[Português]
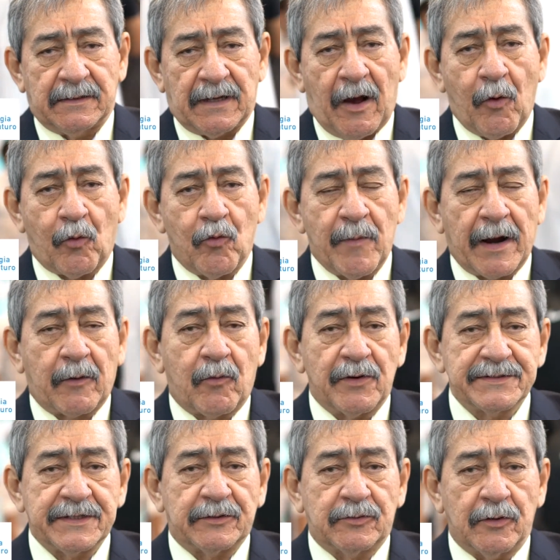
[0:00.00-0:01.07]
alguma
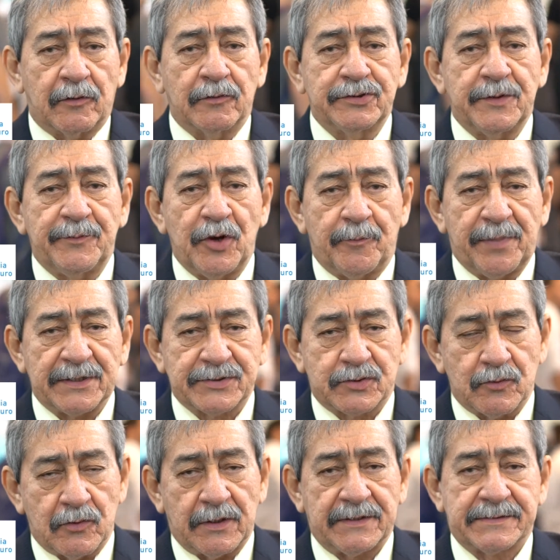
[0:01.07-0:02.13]
coisa em torno de mil
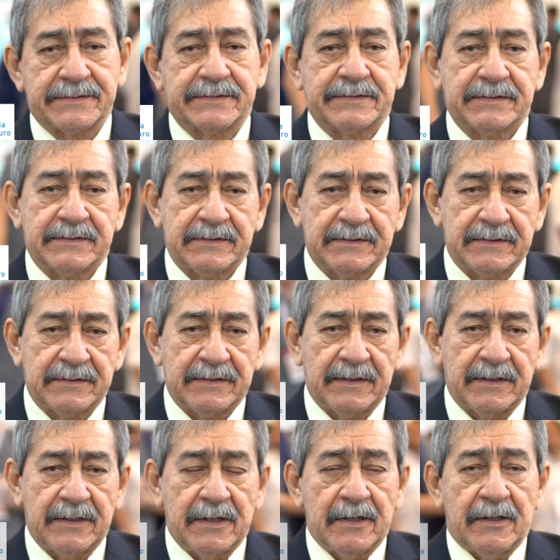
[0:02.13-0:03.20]
pessoas.
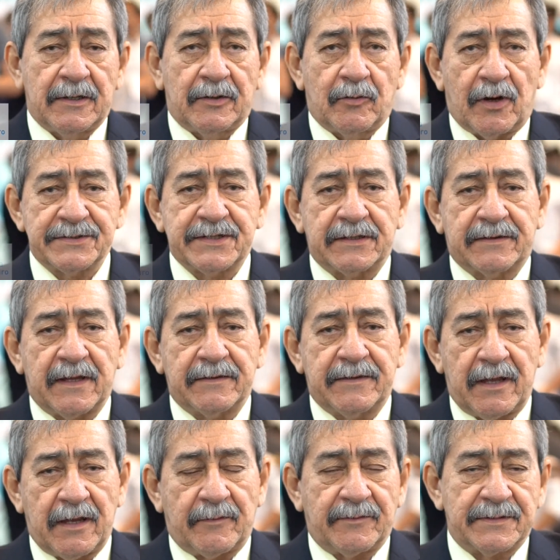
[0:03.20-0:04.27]
Nós
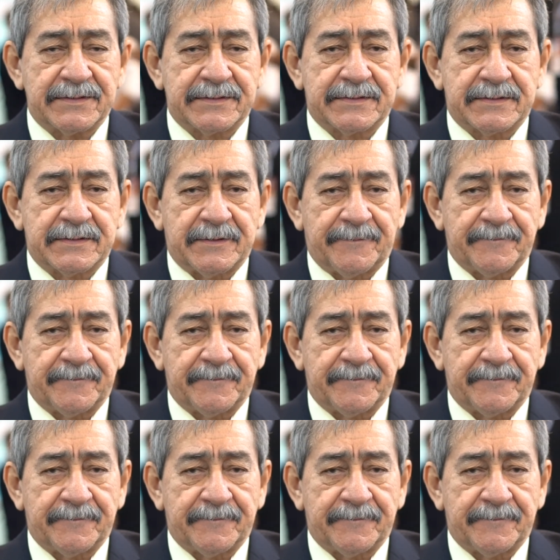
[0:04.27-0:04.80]
entendemos